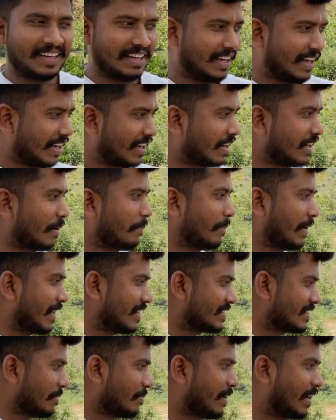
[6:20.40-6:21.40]
अगर
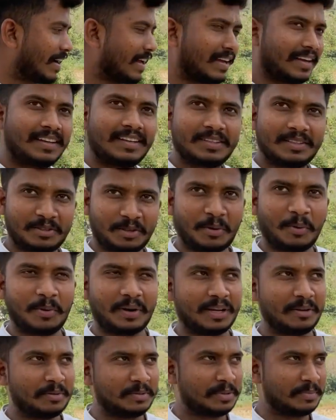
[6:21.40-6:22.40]
कंपैरिजन में आए थ्रो
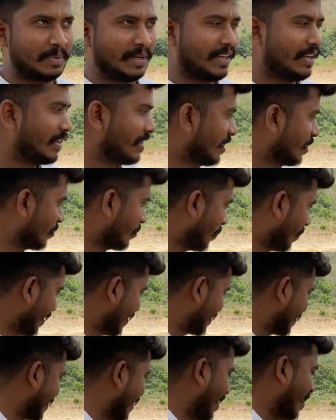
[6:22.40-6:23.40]
के उस पर तो
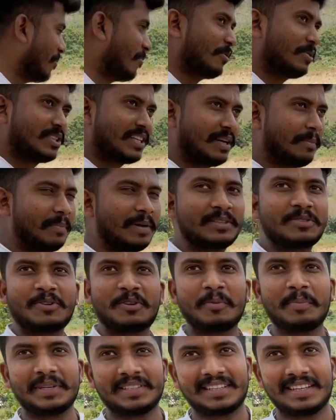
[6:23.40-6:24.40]
इसका मुझे बेस्ट
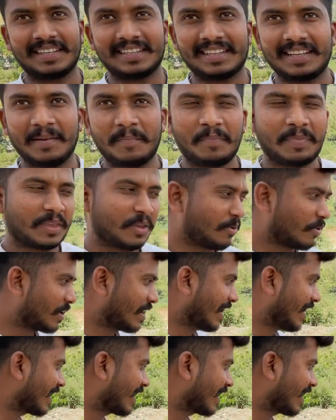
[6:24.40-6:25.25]
टू बेस्ट लगता है क्योंकि हम्म।